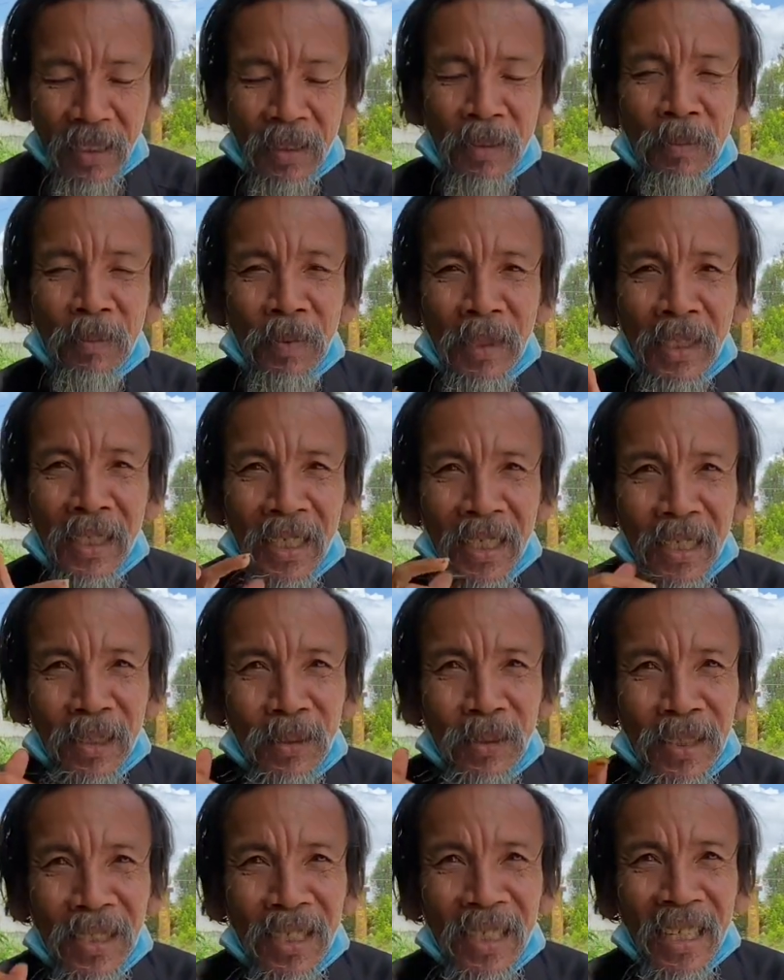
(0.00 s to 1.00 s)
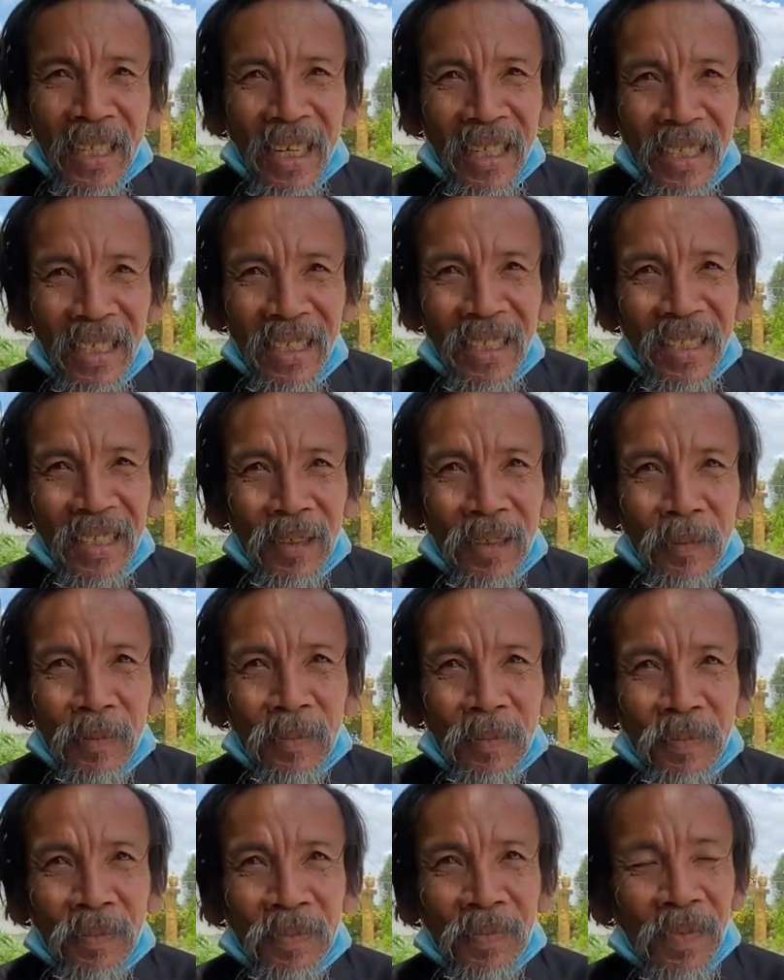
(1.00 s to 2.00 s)
bởi vì tôi trên rẫy dạ
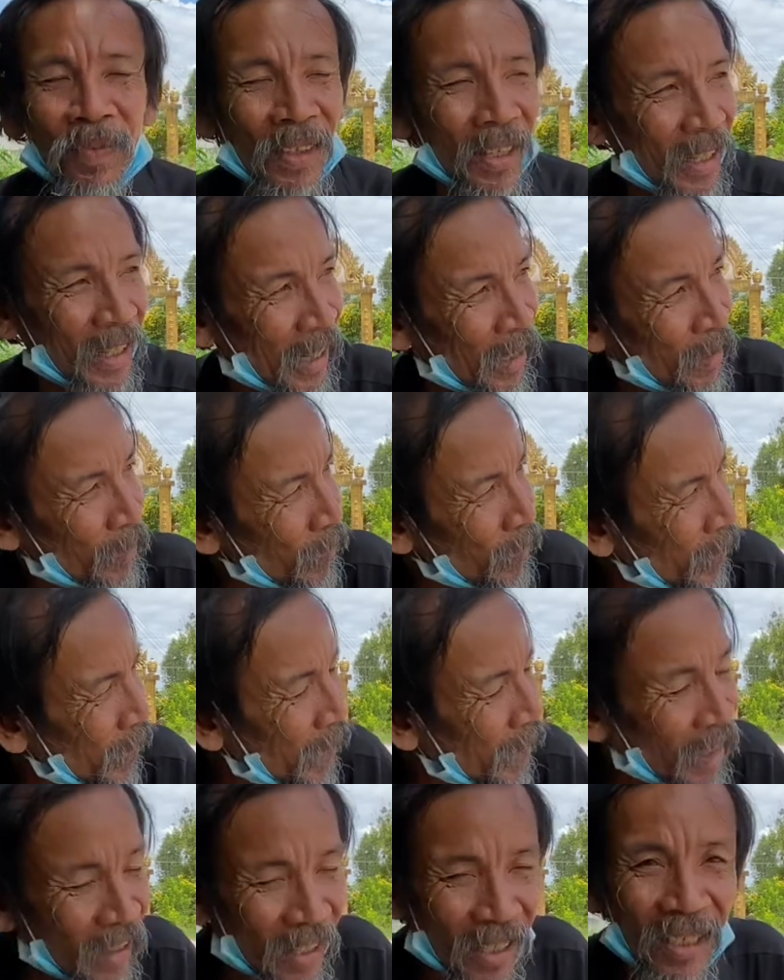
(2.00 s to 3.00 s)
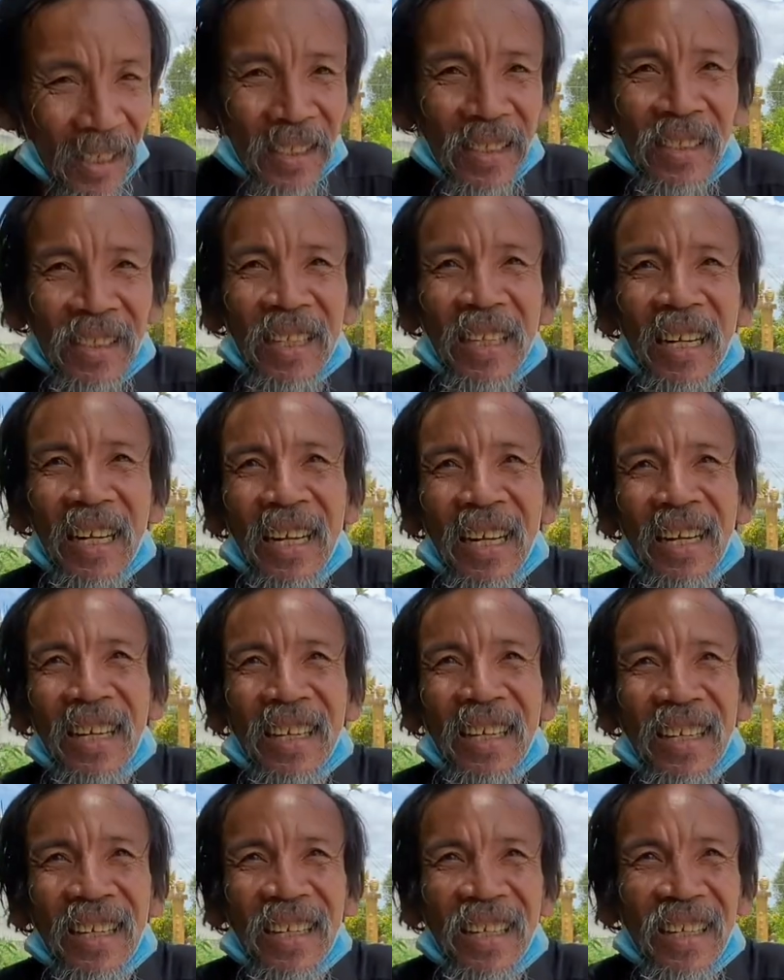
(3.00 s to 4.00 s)
yeah. vợ trước ở tha
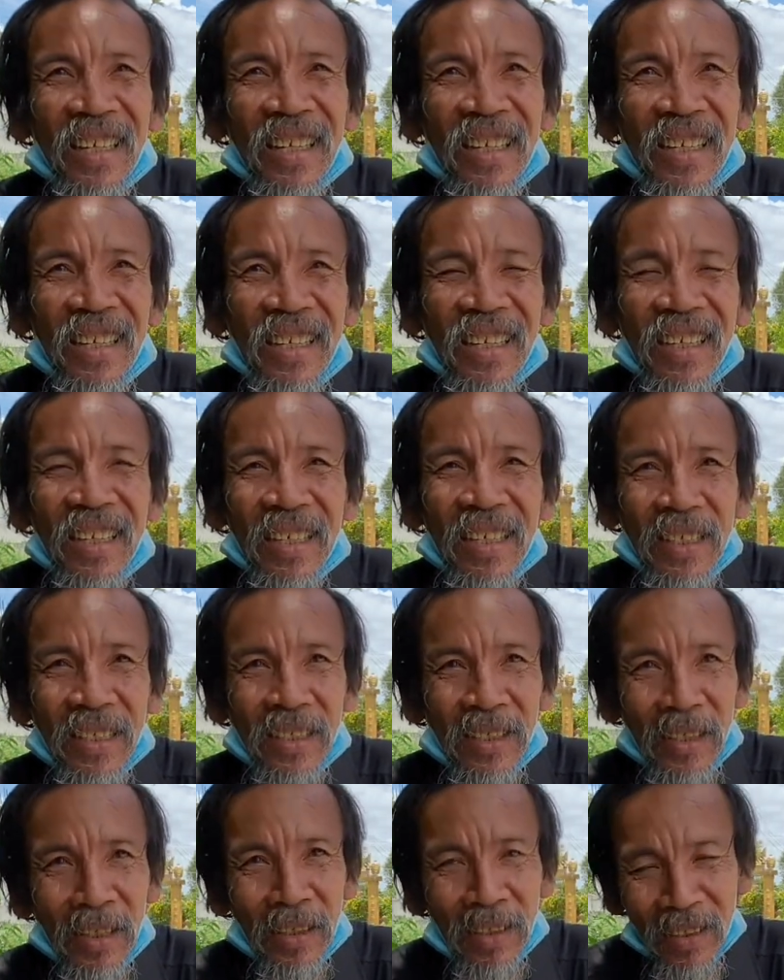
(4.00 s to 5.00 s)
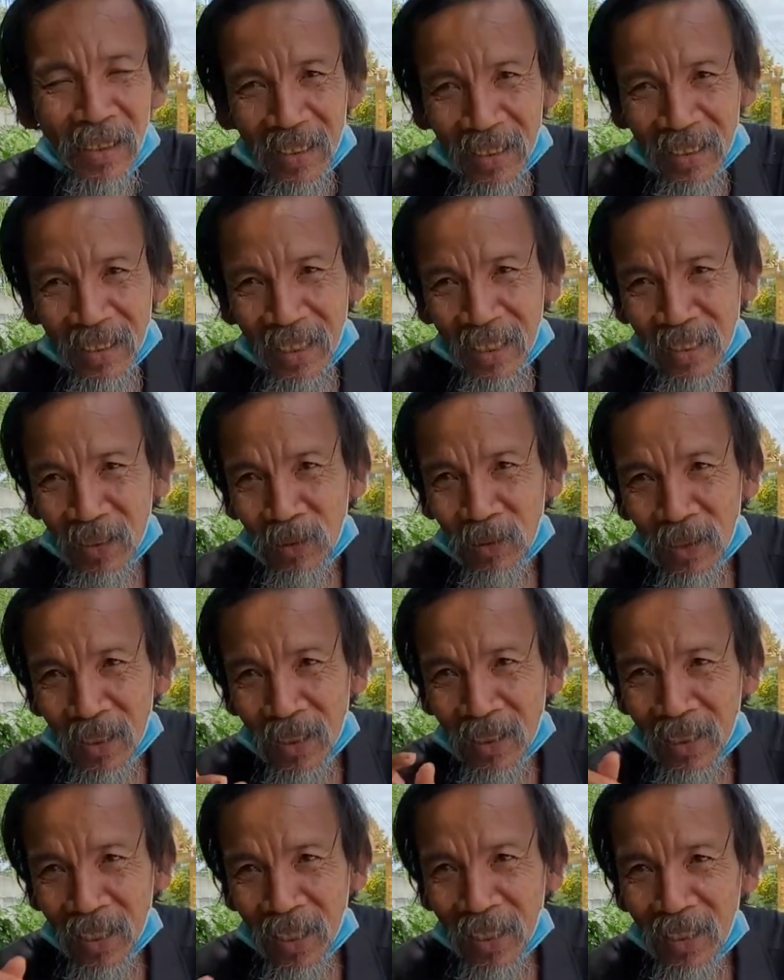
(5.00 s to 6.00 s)
dạ. rồi ra tôi lên
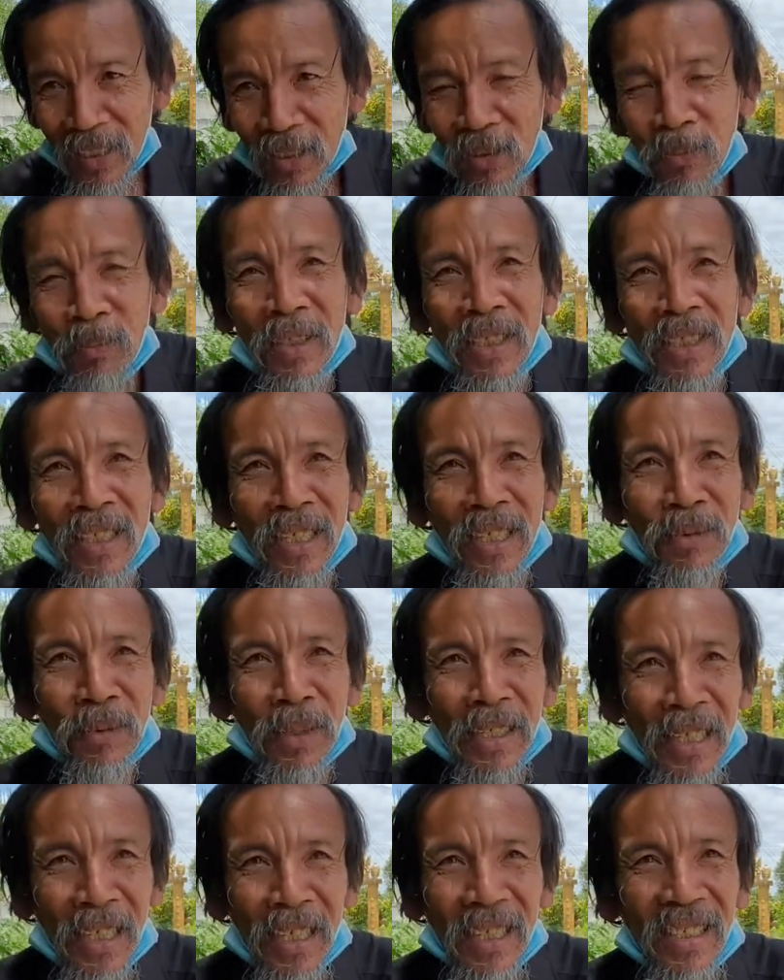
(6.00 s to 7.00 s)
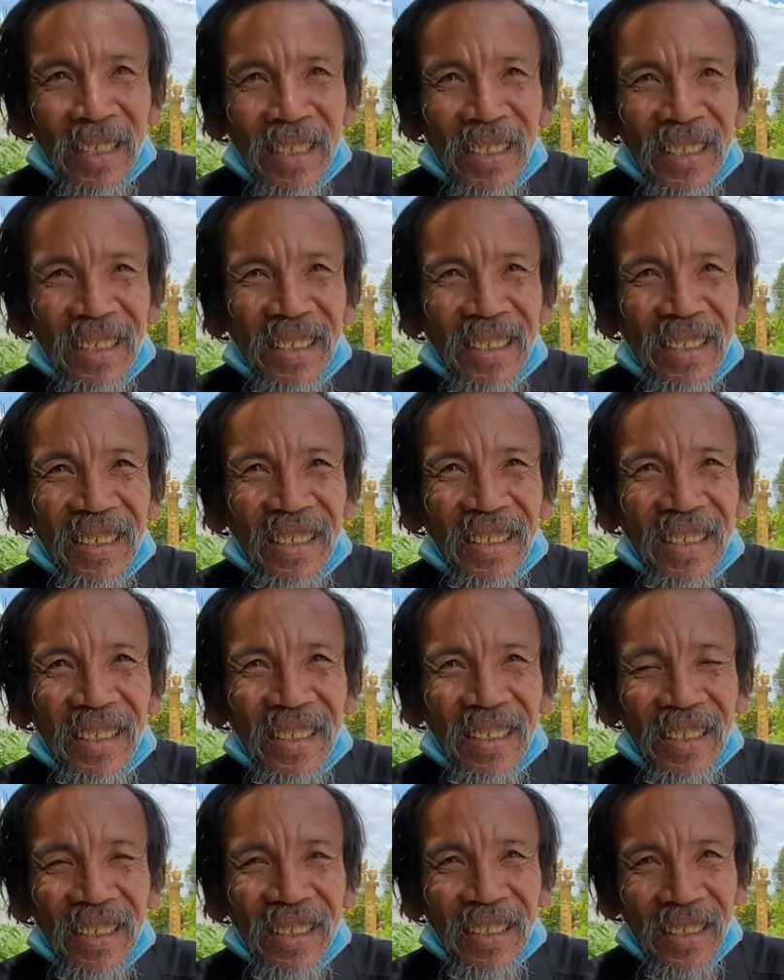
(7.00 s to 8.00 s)
rẫy tôi mới về qua nay
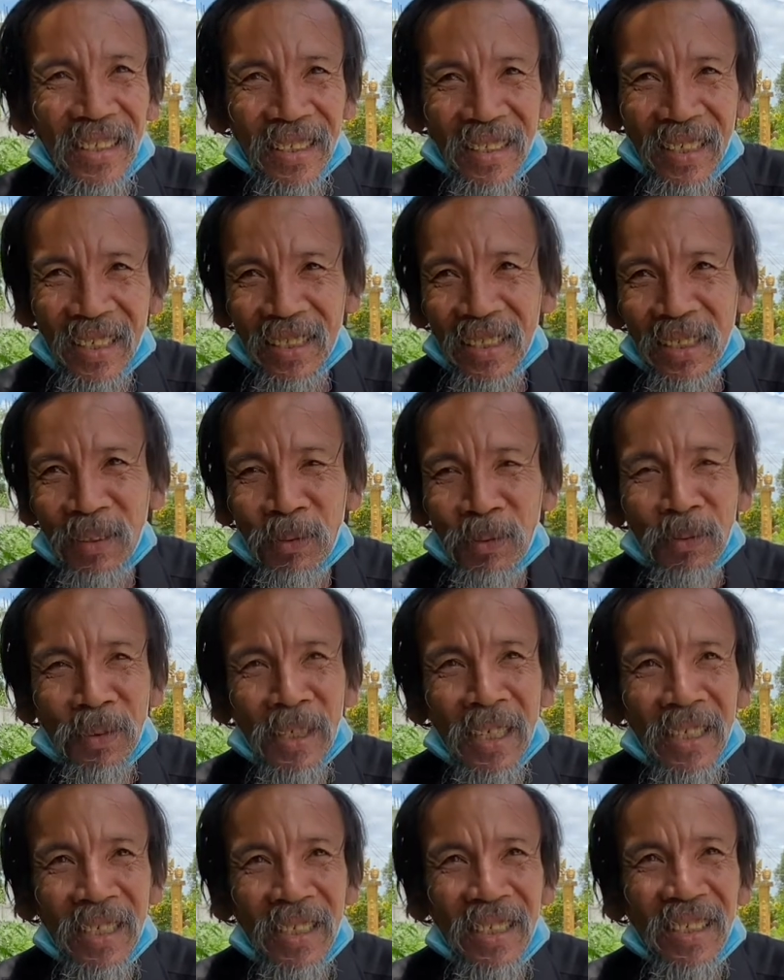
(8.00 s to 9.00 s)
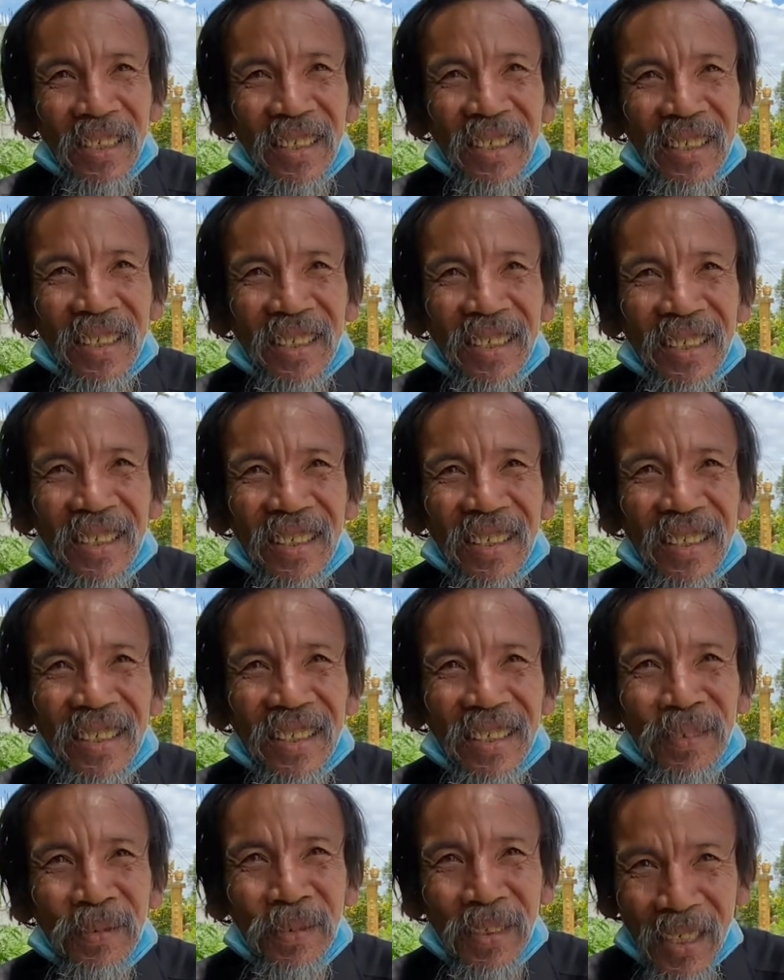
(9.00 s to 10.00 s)
ra tìm không thấy
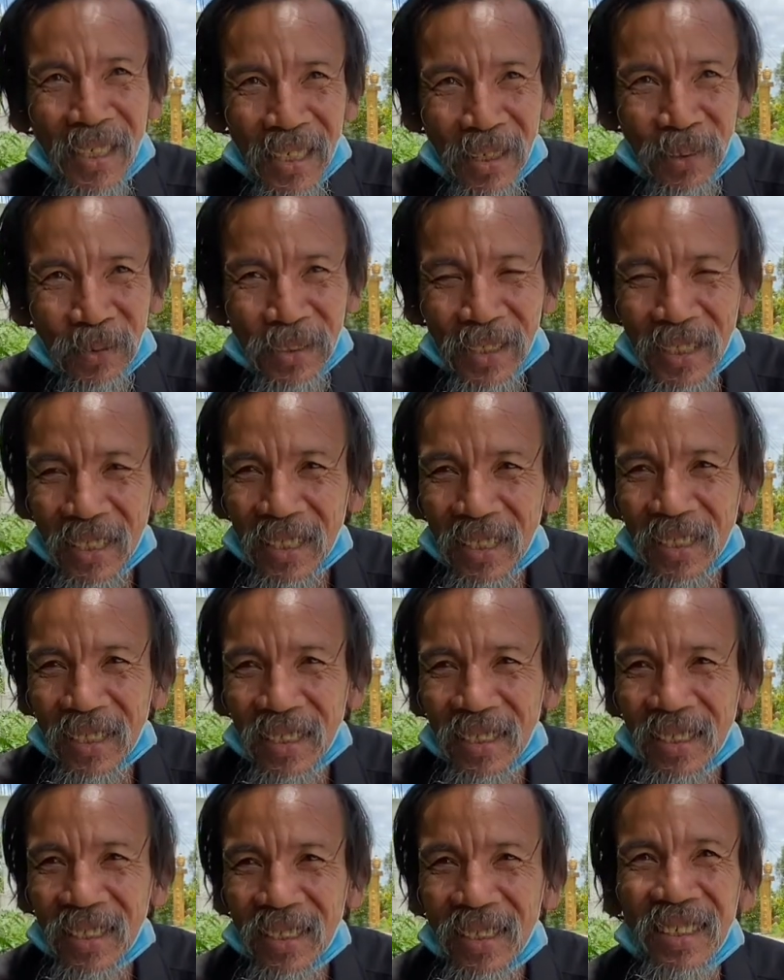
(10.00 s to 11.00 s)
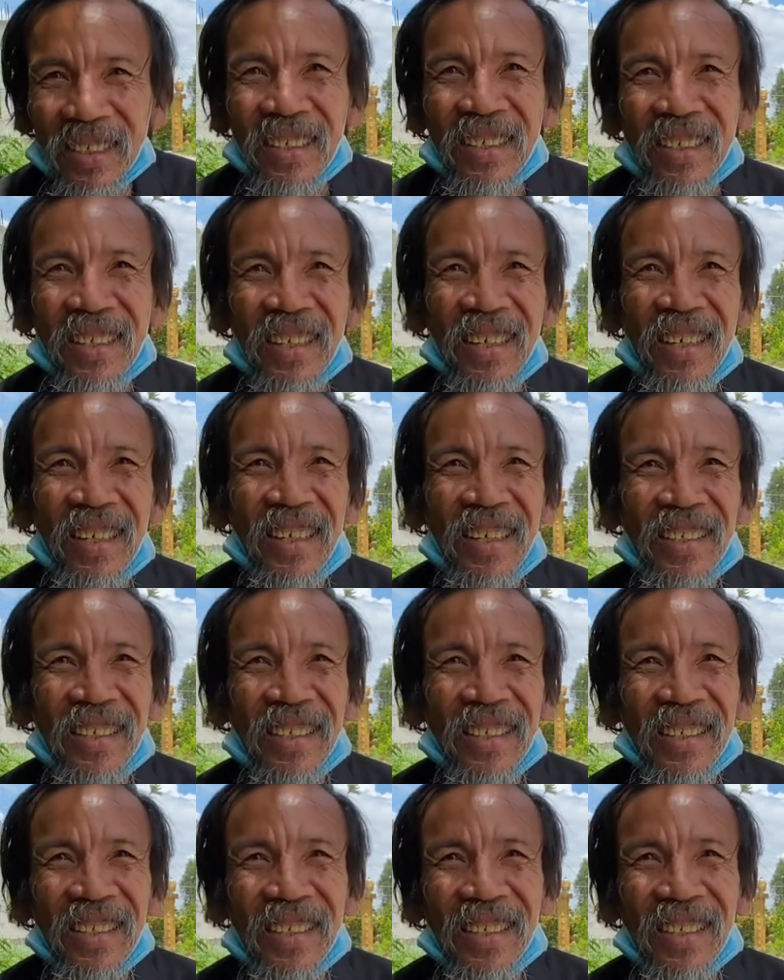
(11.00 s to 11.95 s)
ghé đâu giờ dạ yeah. Dạ.